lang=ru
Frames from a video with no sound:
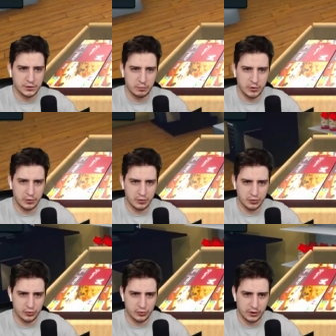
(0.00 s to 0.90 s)

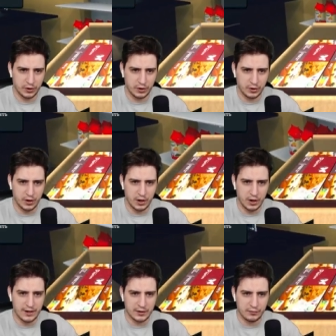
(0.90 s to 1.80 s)
пирожоньки.
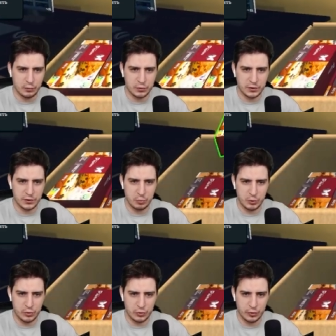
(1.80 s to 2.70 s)
Это вкусные
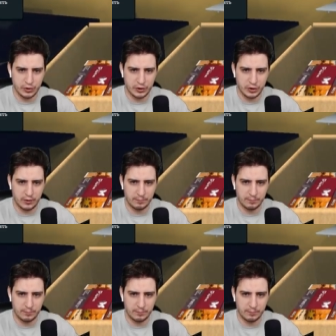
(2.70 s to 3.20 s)
пирожоньки.